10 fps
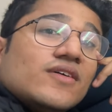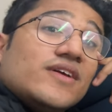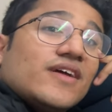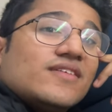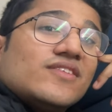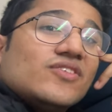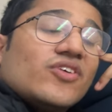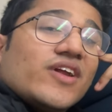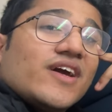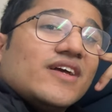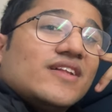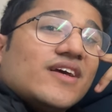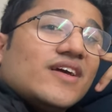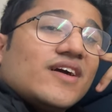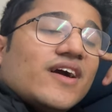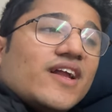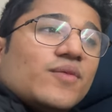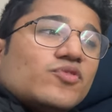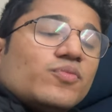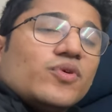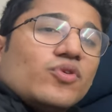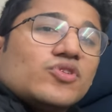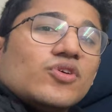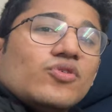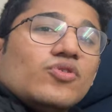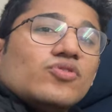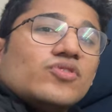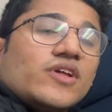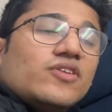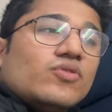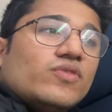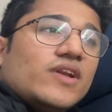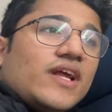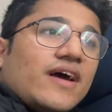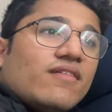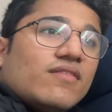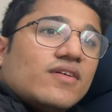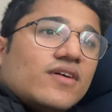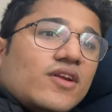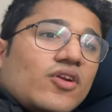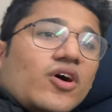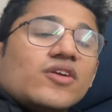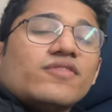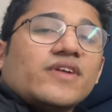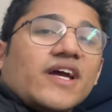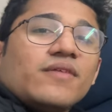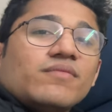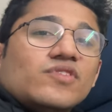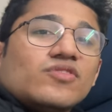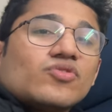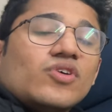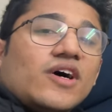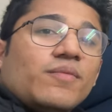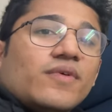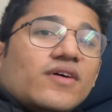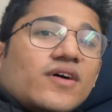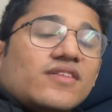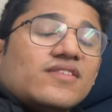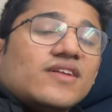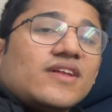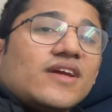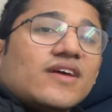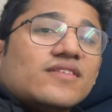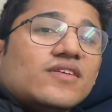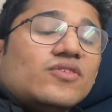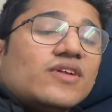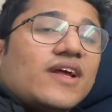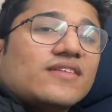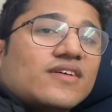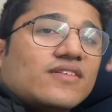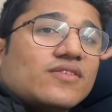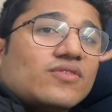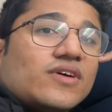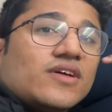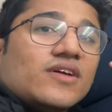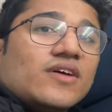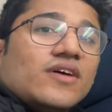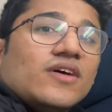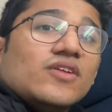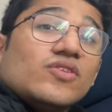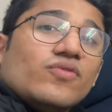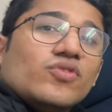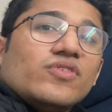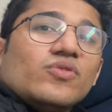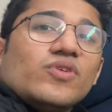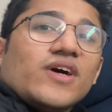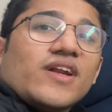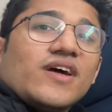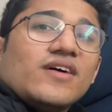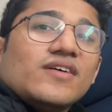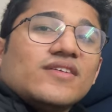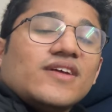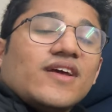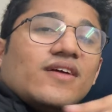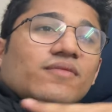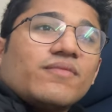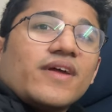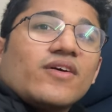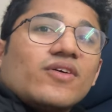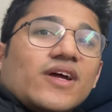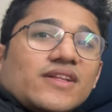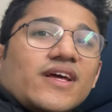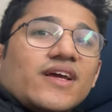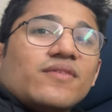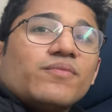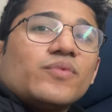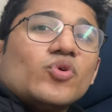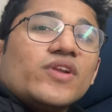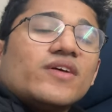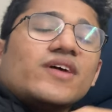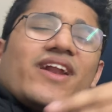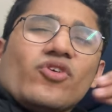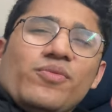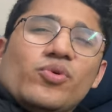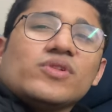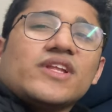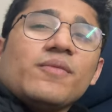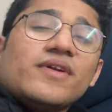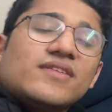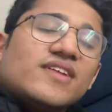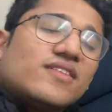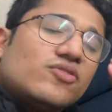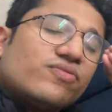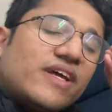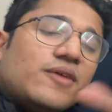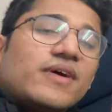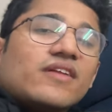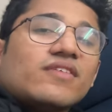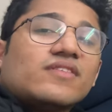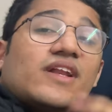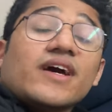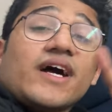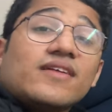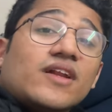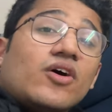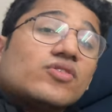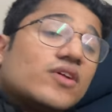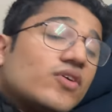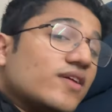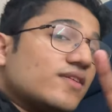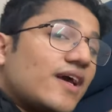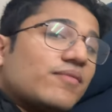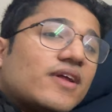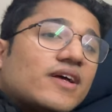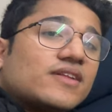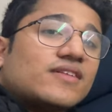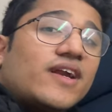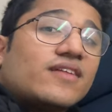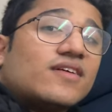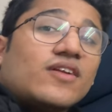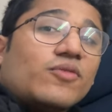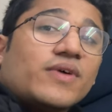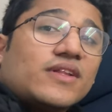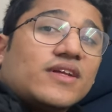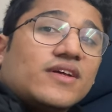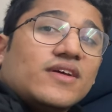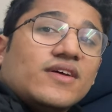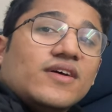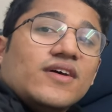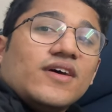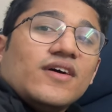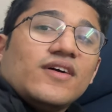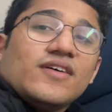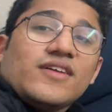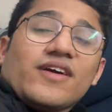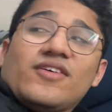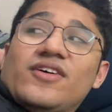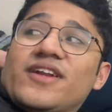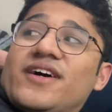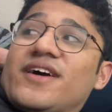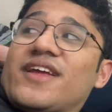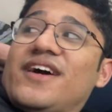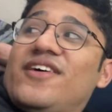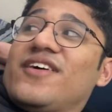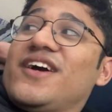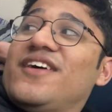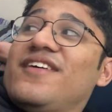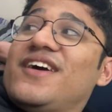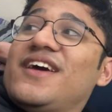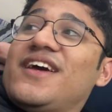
ये चीज़ उन्होंने कही थी कि अगर आप सुबह उठते हो तो देन यू विल हैव अ लॉट ऑफ टाइम जिसको आप अच्छे तरीके से यूटिलाइज कर सकोगे तो वो ज़रूर करना ये मेरे को लगता है कि बोल हर कोई बोलता है बट दिस इज़ वेरी बेनिफिशियल अगर आज ना होता तो आज टाइम नहीं लगता साढ़े छः नौ हो ये कौन आ क्या हो गया वे